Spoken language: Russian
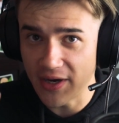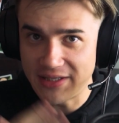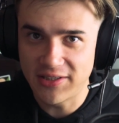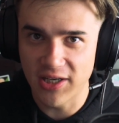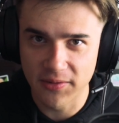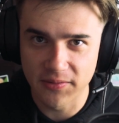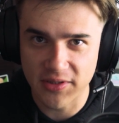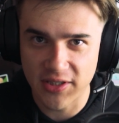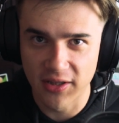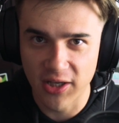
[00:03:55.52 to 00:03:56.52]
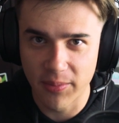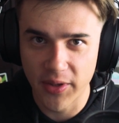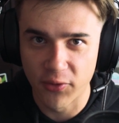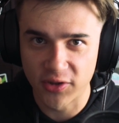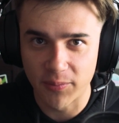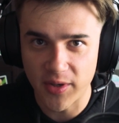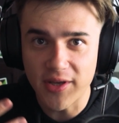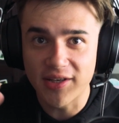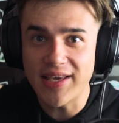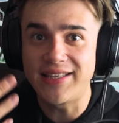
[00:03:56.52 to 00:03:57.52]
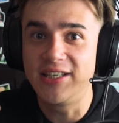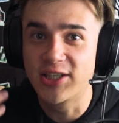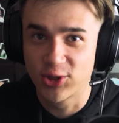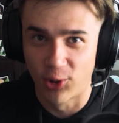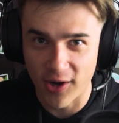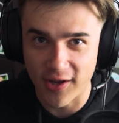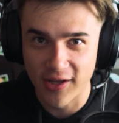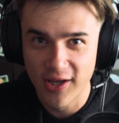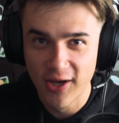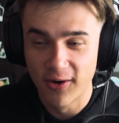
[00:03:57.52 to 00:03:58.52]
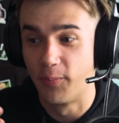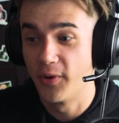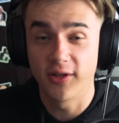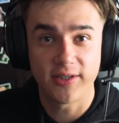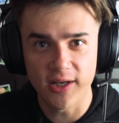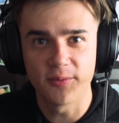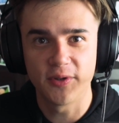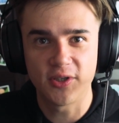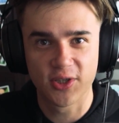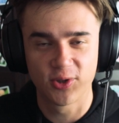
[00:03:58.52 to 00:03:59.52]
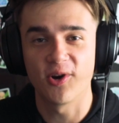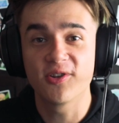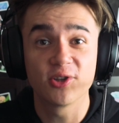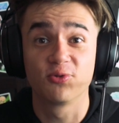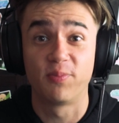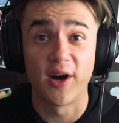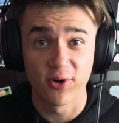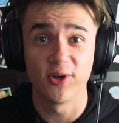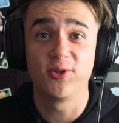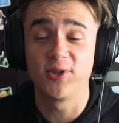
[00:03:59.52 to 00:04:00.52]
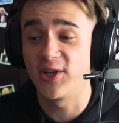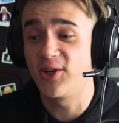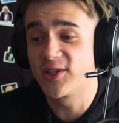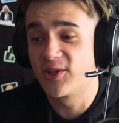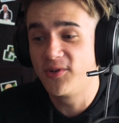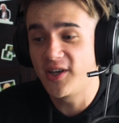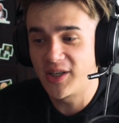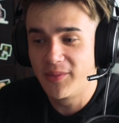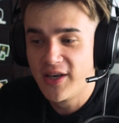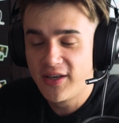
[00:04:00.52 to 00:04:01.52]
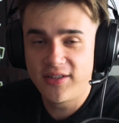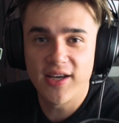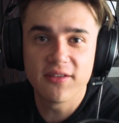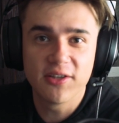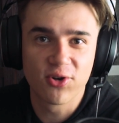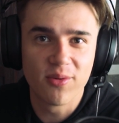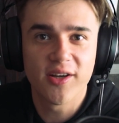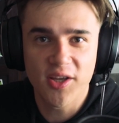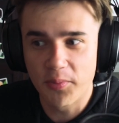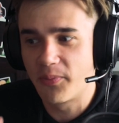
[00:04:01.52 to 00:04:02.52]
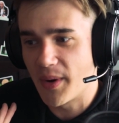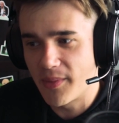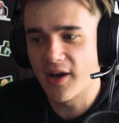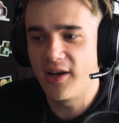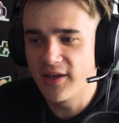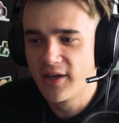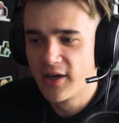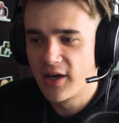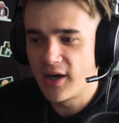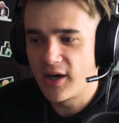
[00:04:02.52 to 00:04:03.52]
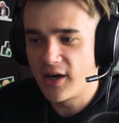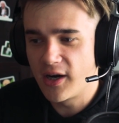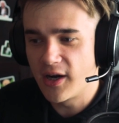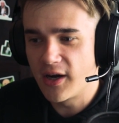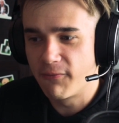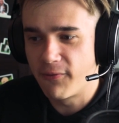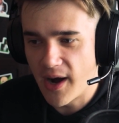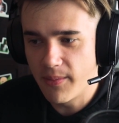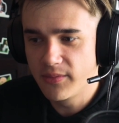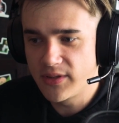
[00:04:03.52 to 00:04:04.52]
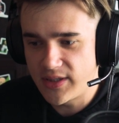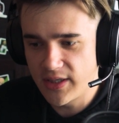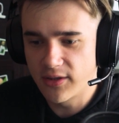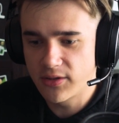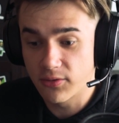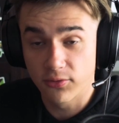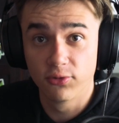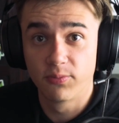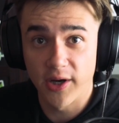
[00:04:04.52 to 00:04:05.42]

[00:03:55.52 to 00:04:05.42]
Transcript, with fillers: водитель, сделали бы, вот, например, есть Дистория. Э, пригласили бы Дисторию на эту пародию, серьезно. У них там и Диана, и Рома, они помогли э, вам сделать крутую